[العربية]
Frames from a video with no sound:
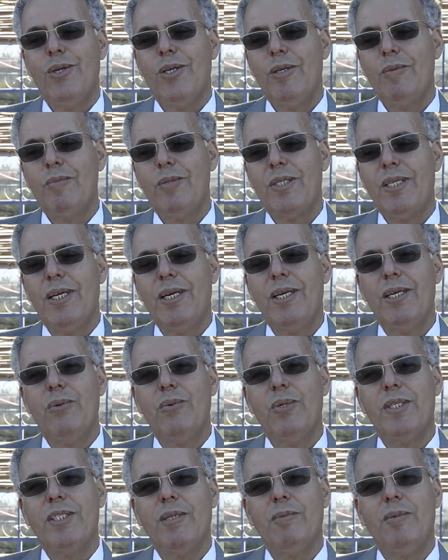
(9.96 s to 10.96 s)
امسكر اللي
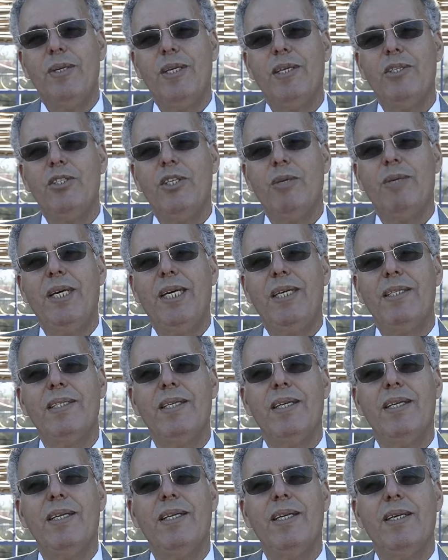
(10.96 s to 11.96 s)
هو تبع الجماعه
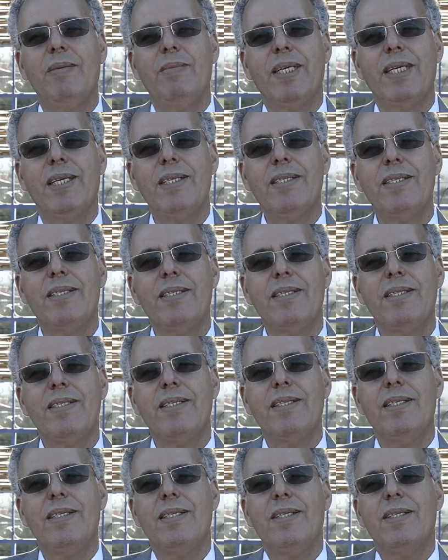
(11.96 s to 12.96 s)
ديال امغرس
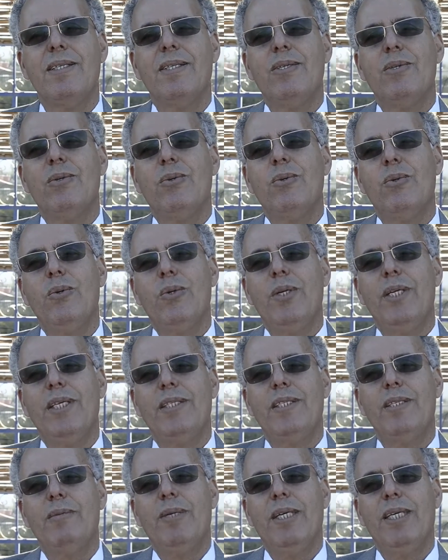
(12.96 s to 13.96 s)
وهي
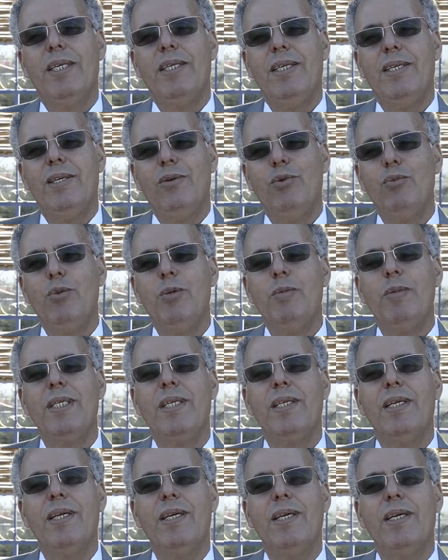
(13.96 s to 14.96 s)
تابعه
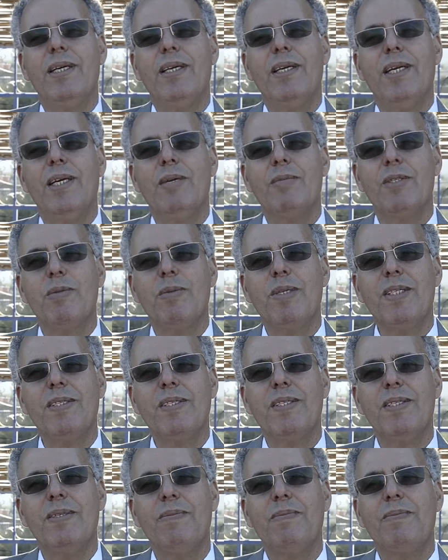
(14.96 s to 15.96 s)
عموما
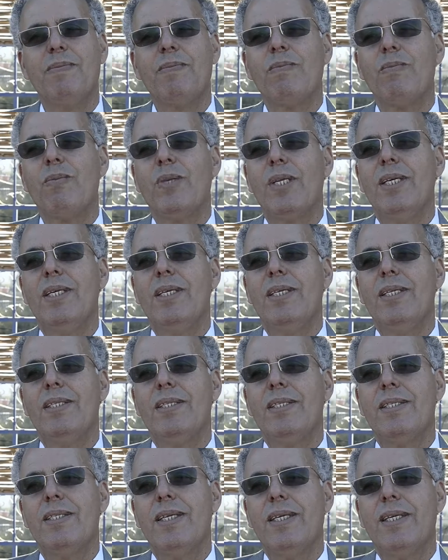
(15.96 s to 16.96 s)
الامزميز
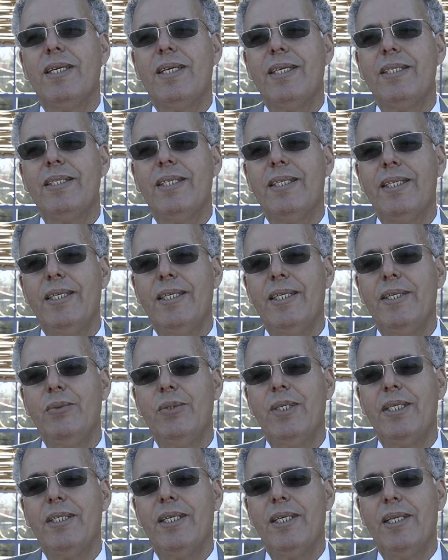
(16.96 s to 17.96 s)
استقريت هنايا
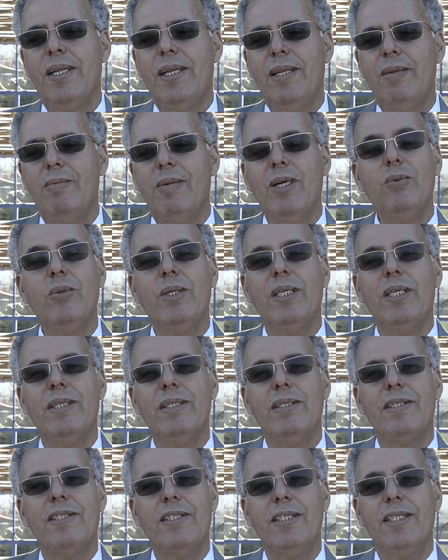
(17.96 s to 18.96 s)
ودرت هذا المأوى
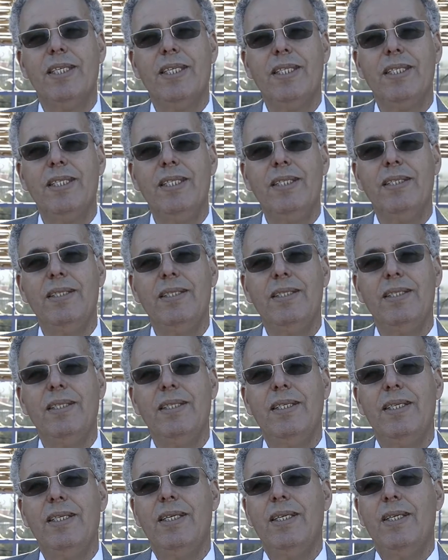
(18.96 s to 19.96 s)
السياحي
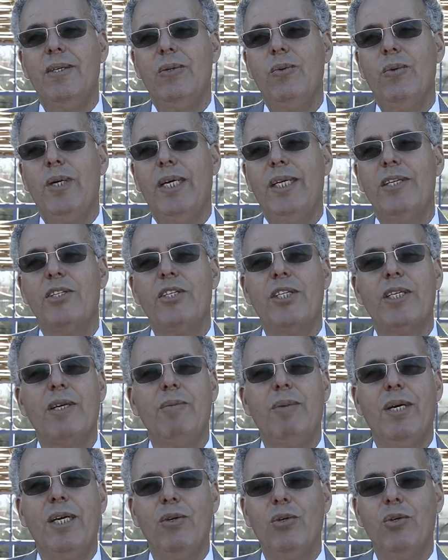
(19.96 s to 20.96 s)
وعلى
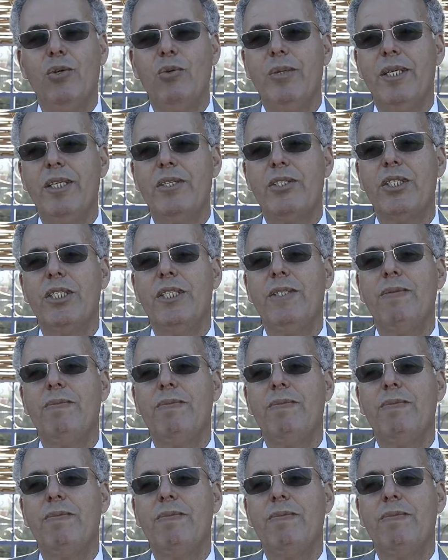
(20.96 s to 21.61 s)
شكل بحر قبرج